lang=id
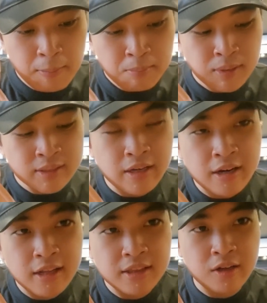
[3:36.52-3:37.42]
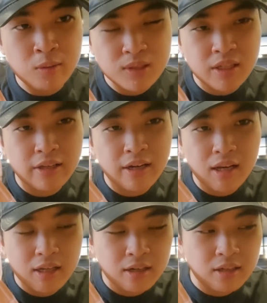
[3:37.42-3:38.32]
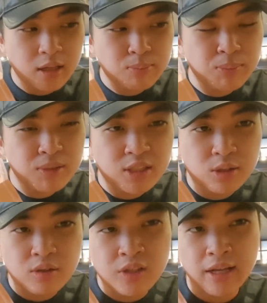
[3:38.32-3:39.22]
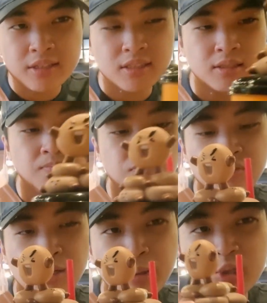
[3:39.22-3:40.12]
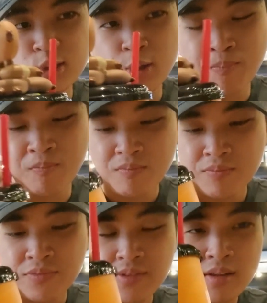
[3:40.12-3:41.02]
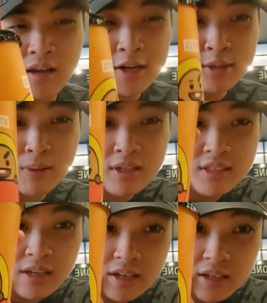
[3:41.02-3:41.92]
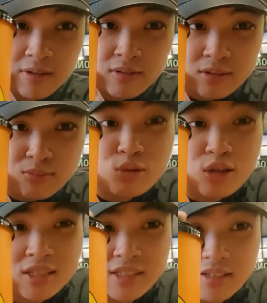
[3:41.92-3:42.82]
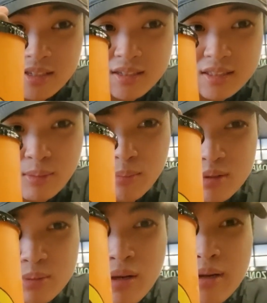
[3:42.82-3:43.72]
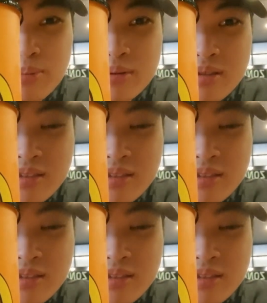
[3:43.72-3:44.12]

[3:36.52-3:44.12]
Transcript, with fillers: pastikan nanti kalau misalnya kalian lihat permission to dance di bioskop harus beli sih ini murah sih 99 ribu